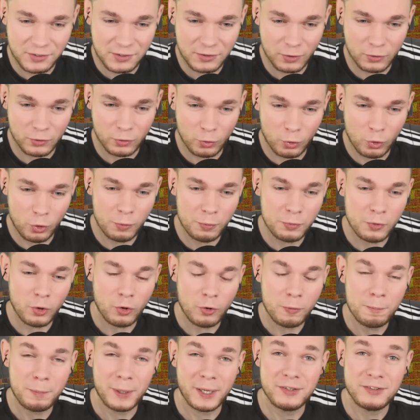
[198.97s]
sie dort oben noch
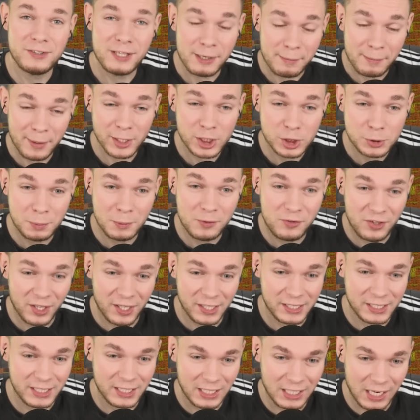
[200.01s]
ein paar
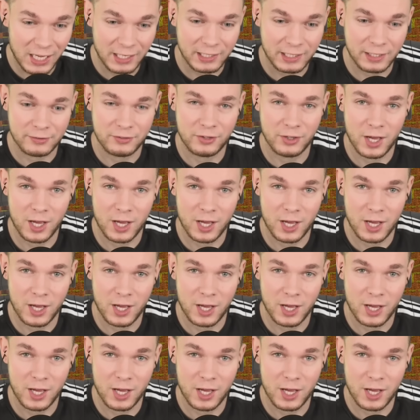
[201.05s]
Diamantspitzhacken gelagert